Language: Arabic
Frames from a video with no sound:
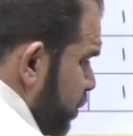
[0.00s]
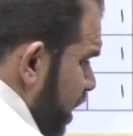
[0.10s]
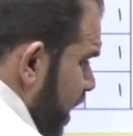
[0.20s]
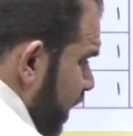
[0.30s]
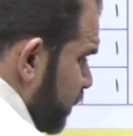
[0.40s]

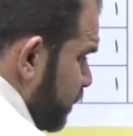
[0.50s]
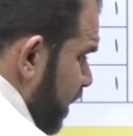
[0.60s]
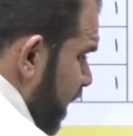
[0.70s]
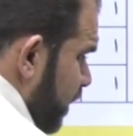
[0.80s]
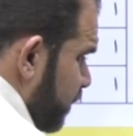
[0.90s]
جاءت
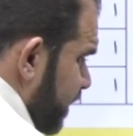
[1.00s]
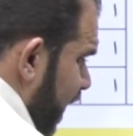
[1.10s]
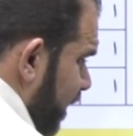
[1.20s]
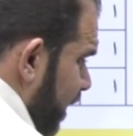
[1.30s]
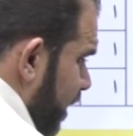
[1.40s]
فاء
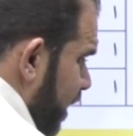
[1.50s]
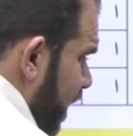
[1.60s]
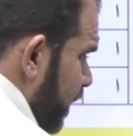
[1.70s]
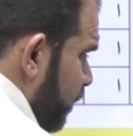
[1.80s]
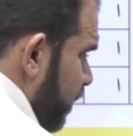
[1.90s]
افتعل
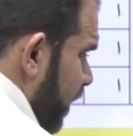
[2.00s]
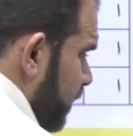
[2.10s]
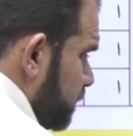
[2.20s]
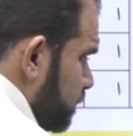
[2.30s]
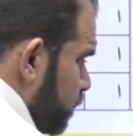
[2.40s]
هاي
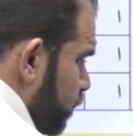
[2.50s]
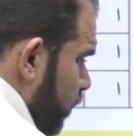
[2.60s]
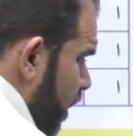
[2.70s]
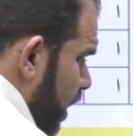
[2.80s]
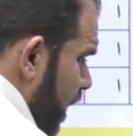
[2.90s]
الفاء
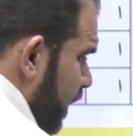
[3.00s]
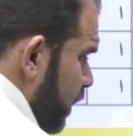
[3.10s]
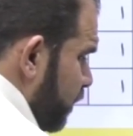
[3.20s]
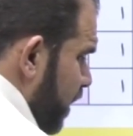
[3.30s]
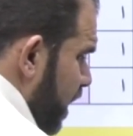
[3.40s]

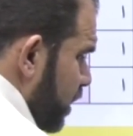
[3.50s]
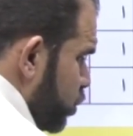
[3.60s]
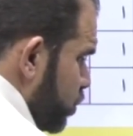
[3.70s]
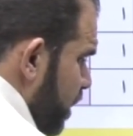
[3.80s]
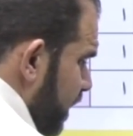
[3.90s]
هاي الفاء
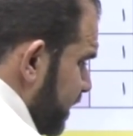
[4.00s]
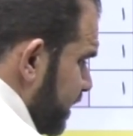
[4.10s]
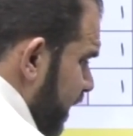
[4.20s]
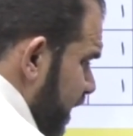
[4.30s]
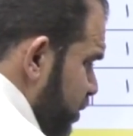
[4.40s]
شو جاءت
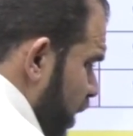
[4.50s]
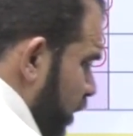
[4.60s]
عندنا ايش